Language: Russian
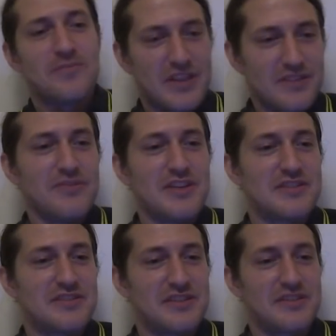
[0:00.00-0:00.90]

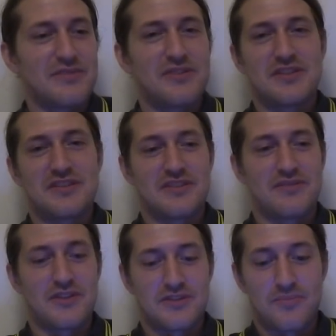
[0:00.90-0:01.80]
Ответьте, ответьте,
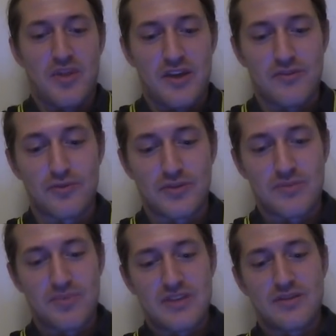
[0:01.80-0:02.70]
ответьте. Вот, и
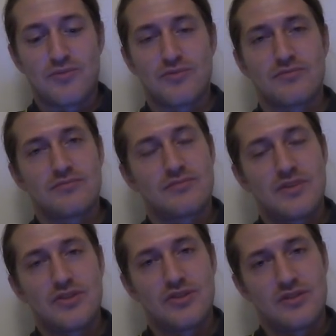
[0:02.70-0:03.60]
поэтому
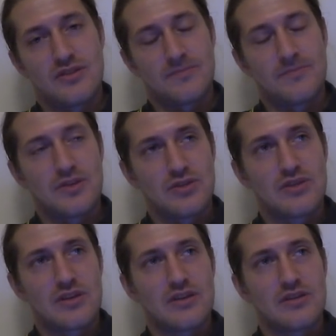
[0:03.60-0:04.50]
нищета,
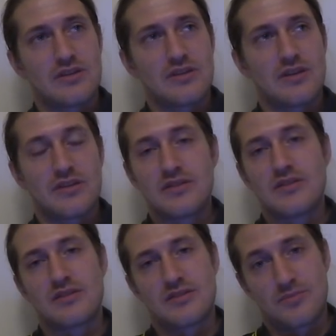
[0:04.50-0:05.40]
нищета, это
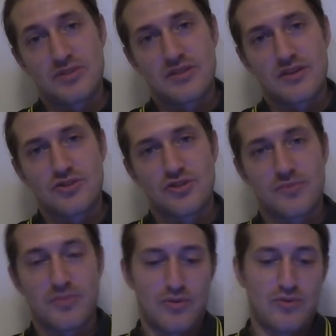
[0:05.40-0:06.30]
один из самых страшных
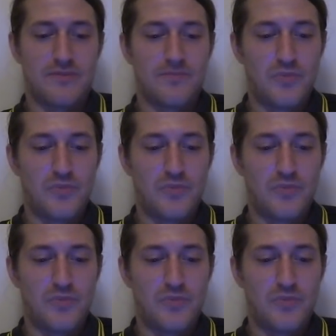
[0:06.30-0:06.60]
пороков.